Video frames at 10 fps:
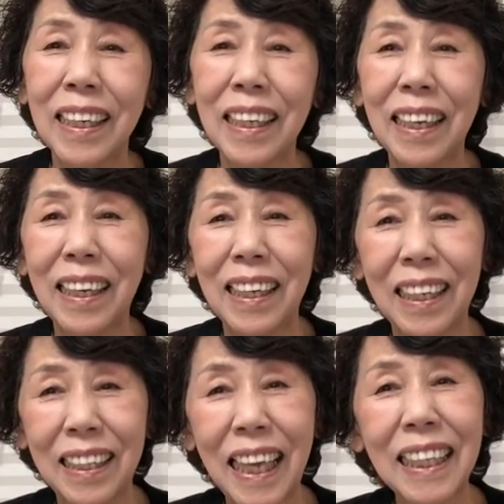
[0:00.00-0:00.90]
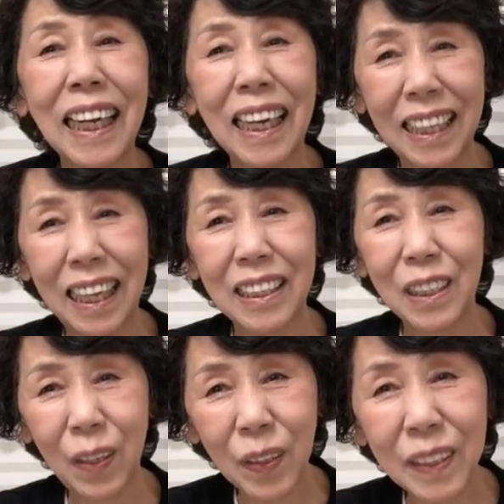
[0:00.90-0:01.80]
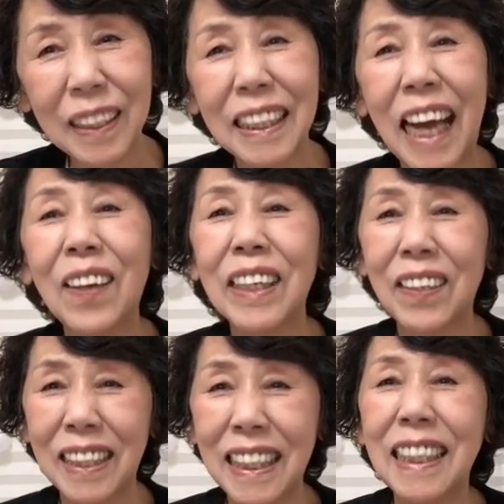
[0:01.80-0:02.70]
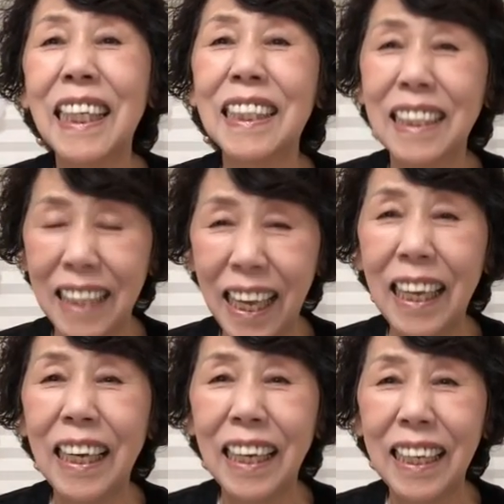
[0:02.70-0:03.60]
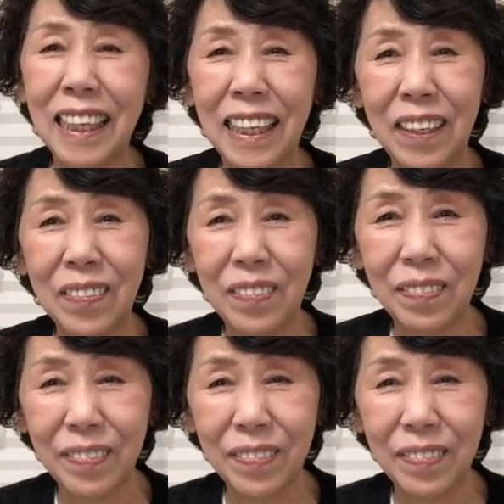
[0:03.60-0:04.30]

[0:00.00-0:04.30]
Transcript: えー、なんだかねすごく名残惜しいんですね。えー